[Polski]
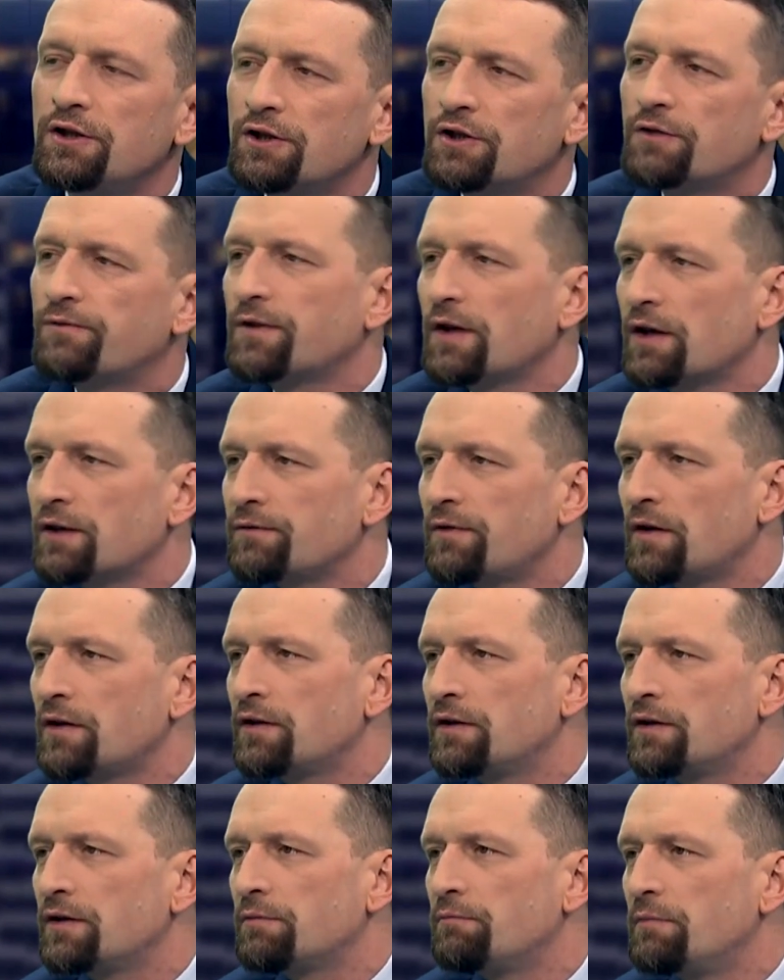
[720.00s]
niż w tak
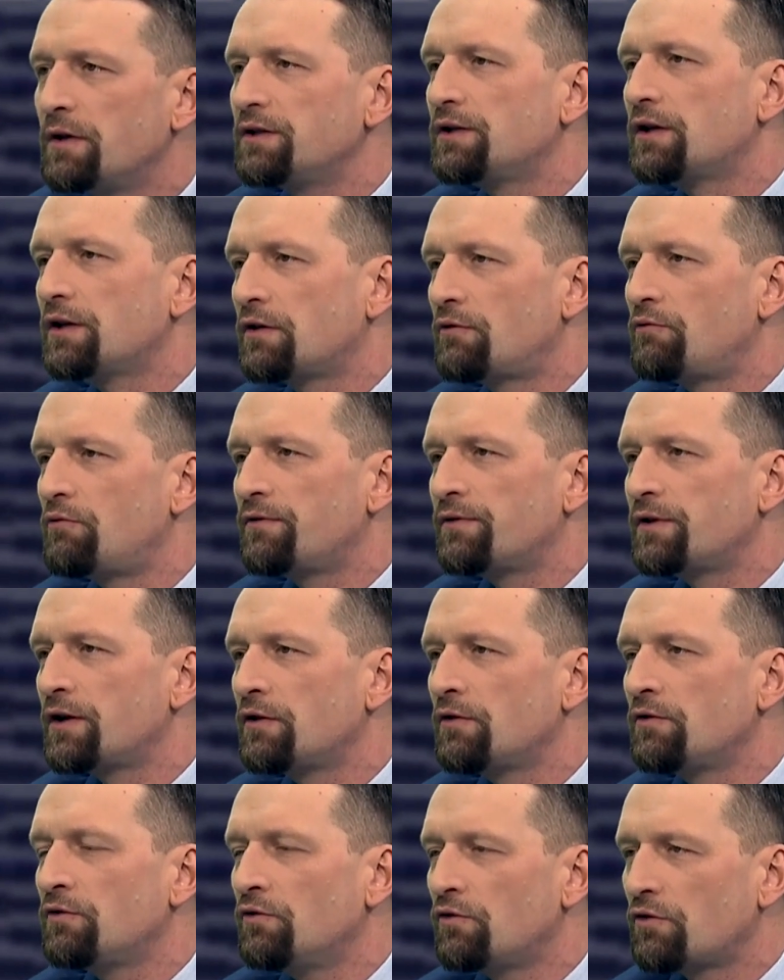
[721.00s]
zwanych mediach
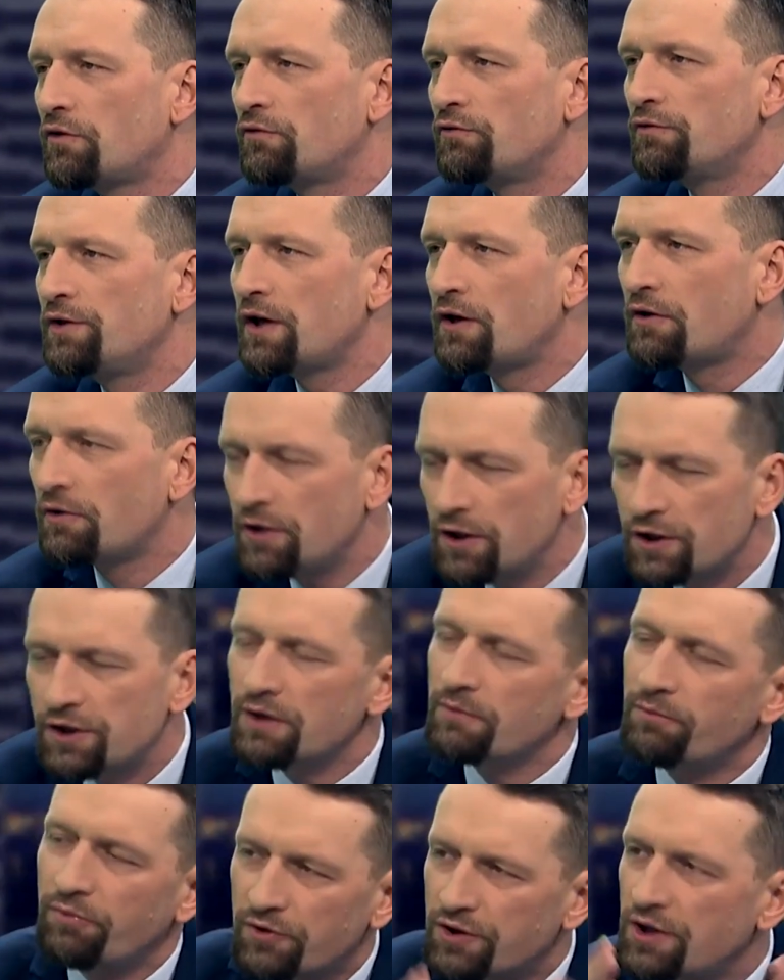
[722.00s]
głównego tak, nurtu, tak.
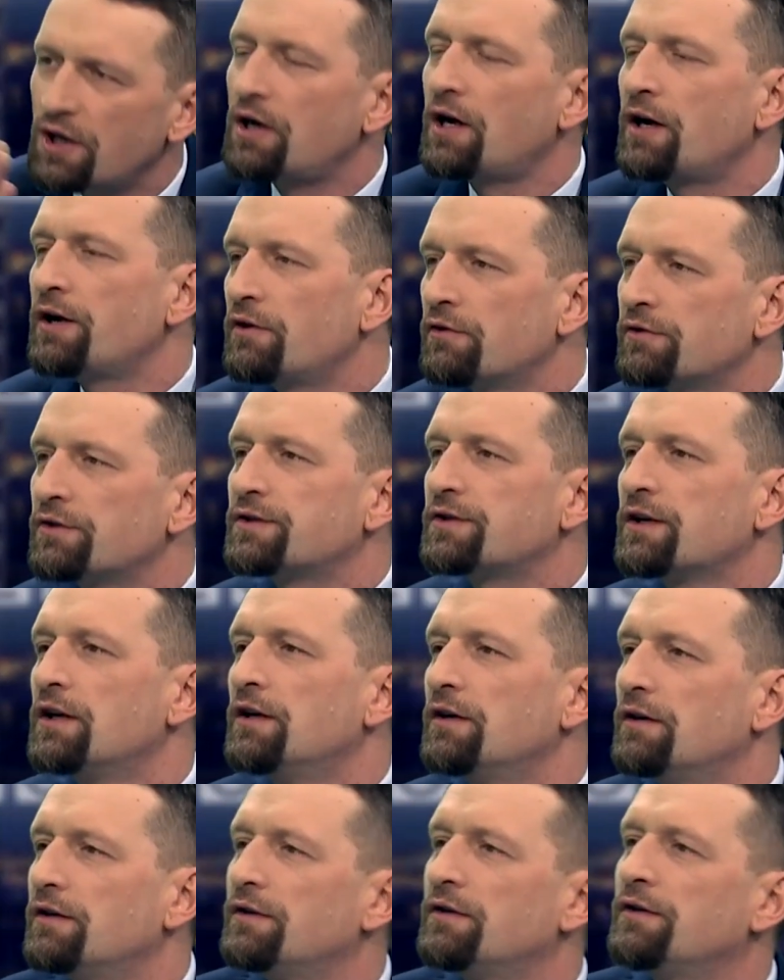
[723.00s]
niekoniecznie tak. podzielając
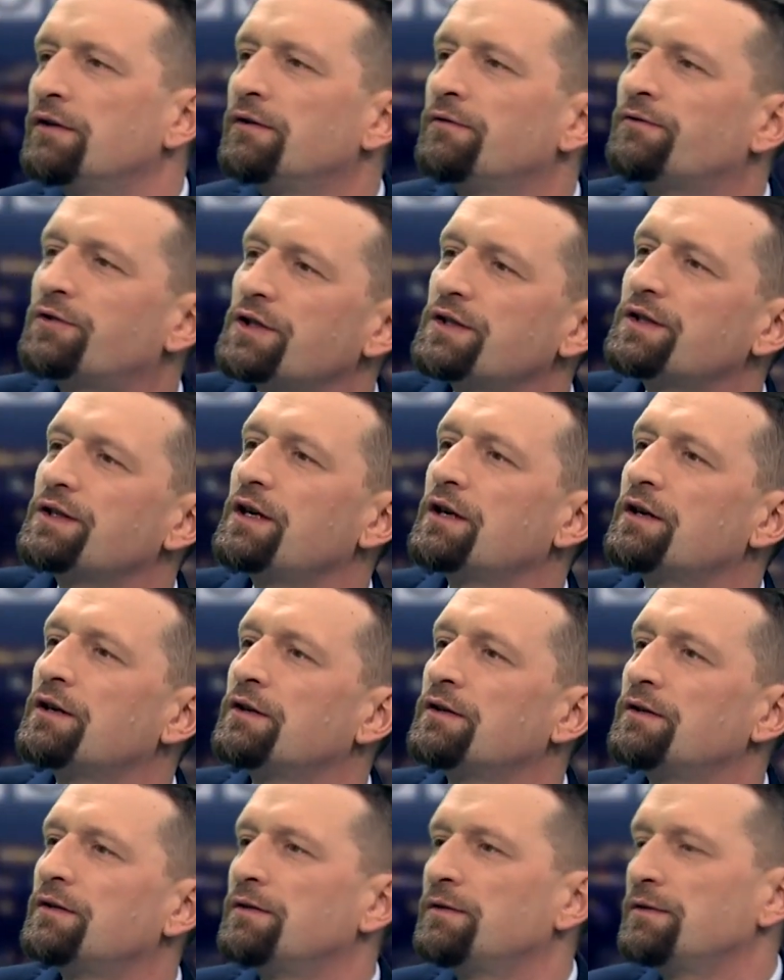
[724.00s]
y,
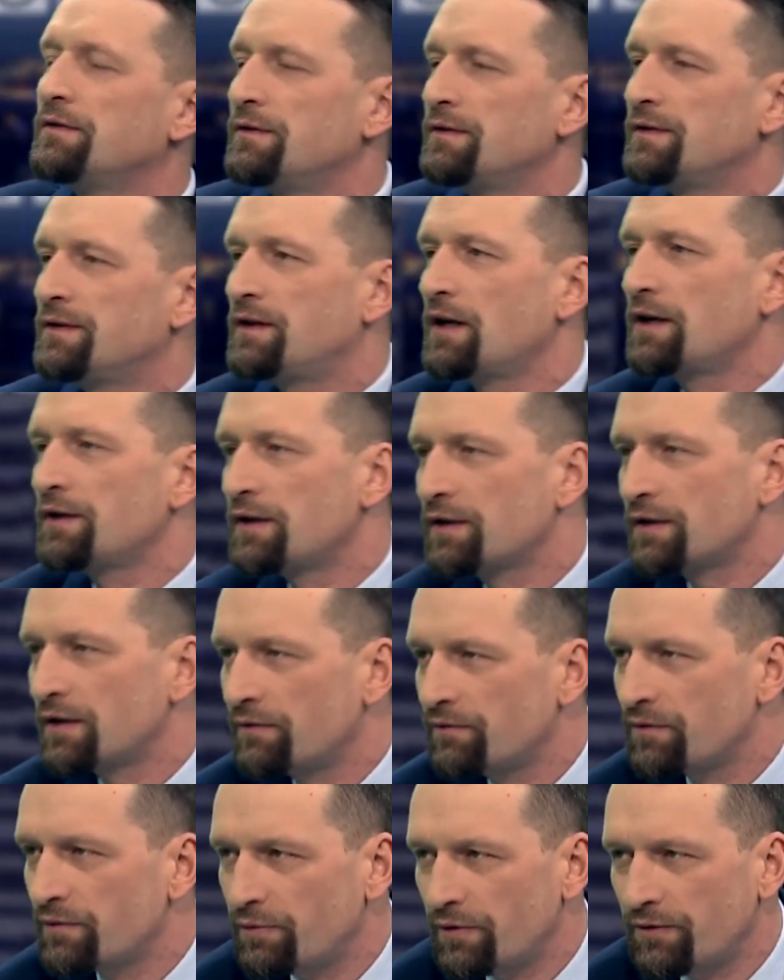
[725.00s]
wszystkie y, zdania
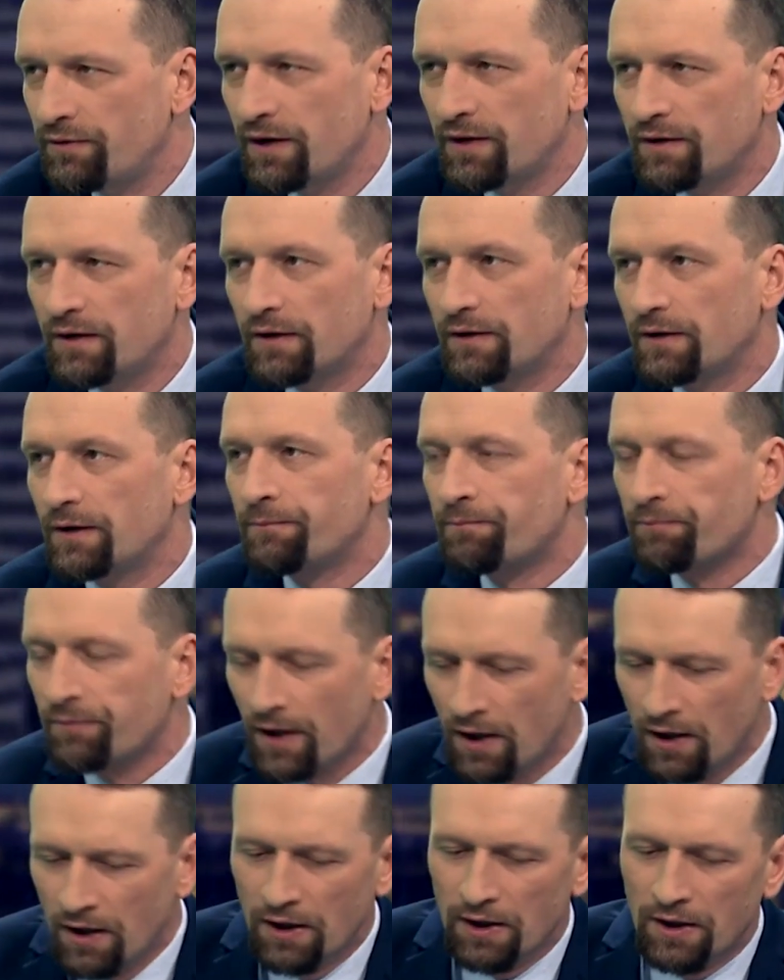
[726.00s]
tam wypowiadane.
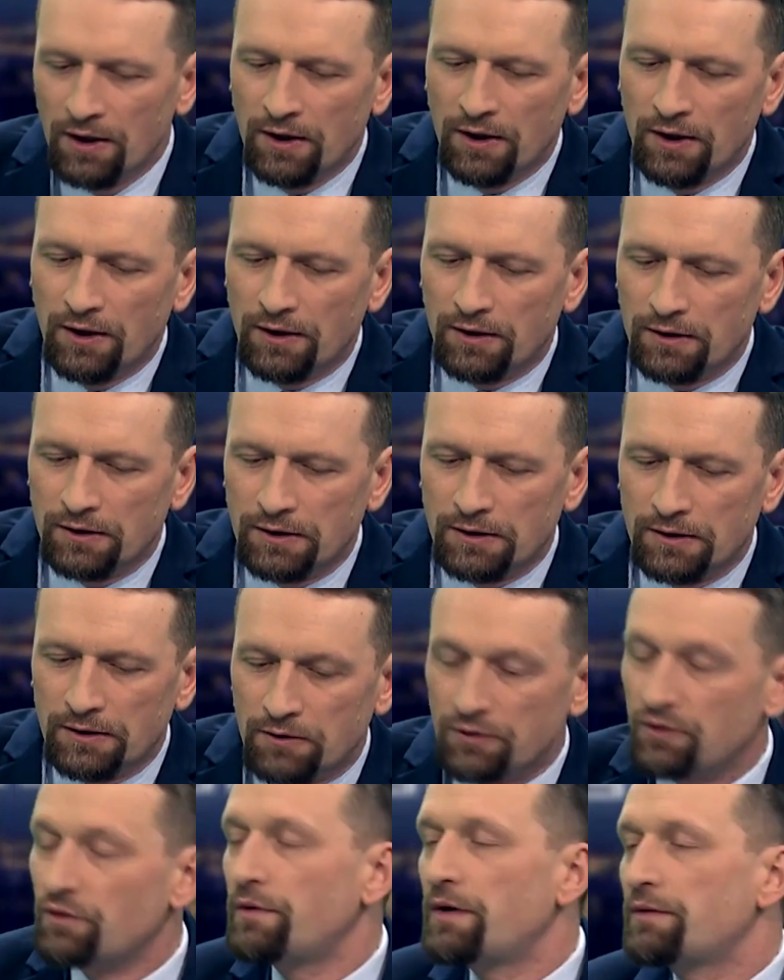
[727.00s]

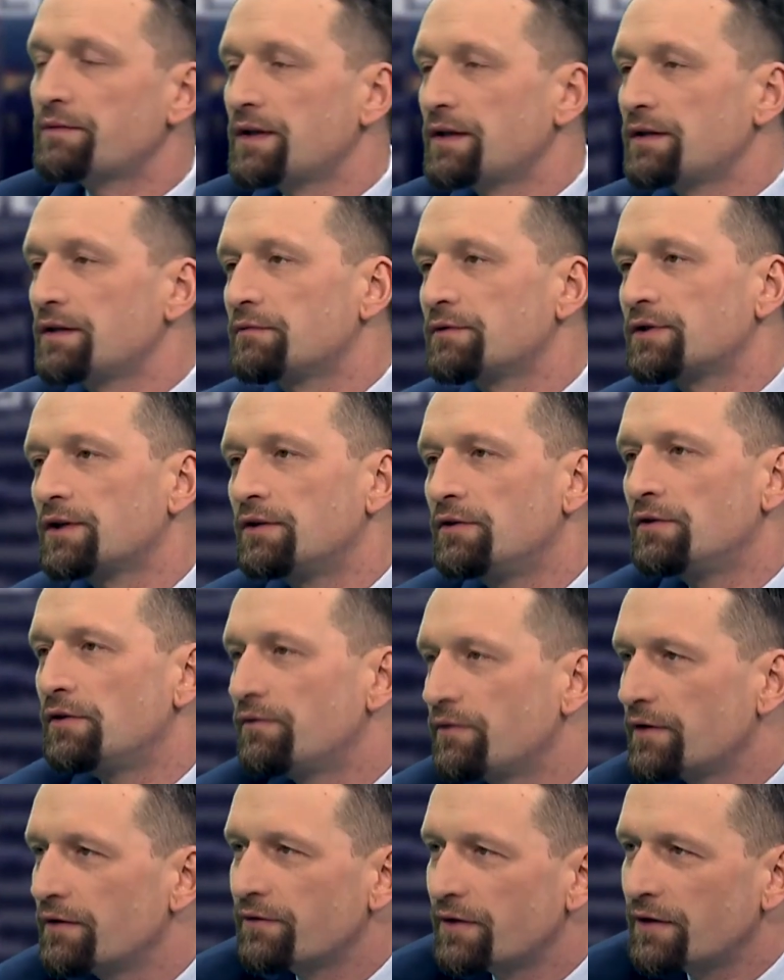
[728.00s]
Y, rozumiem zatem, że
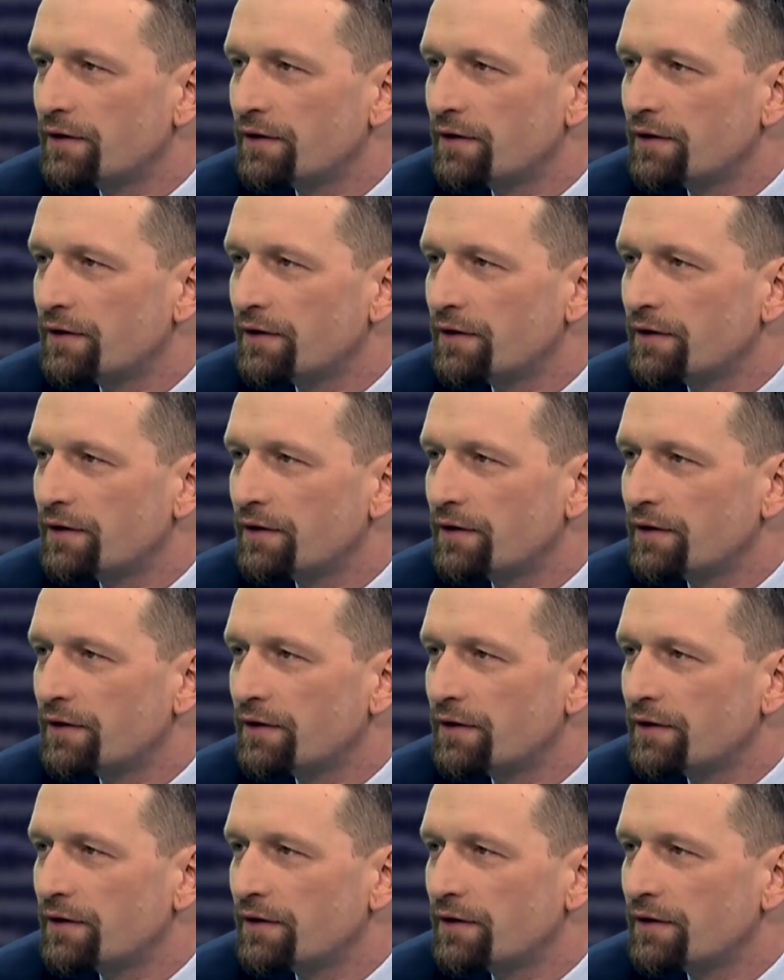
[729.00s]
nowa